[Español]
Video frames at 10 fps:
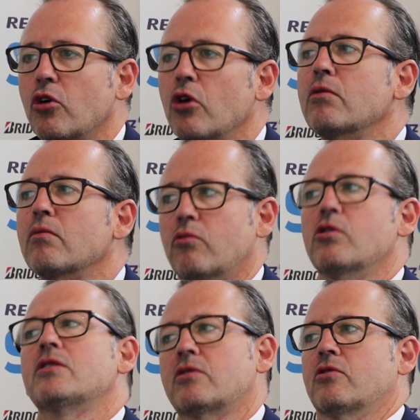con
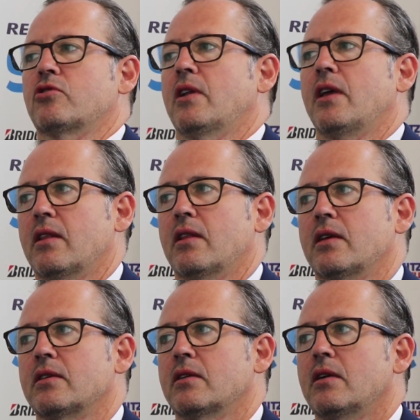vuestros
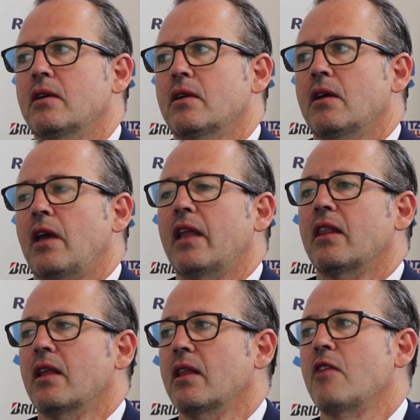clientes.
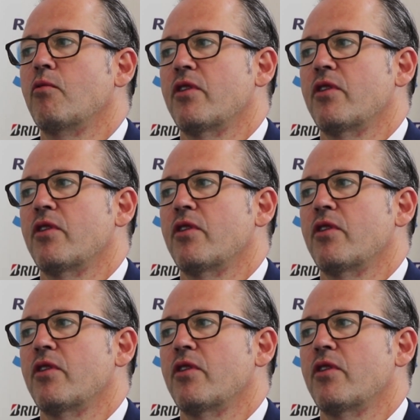Entendéis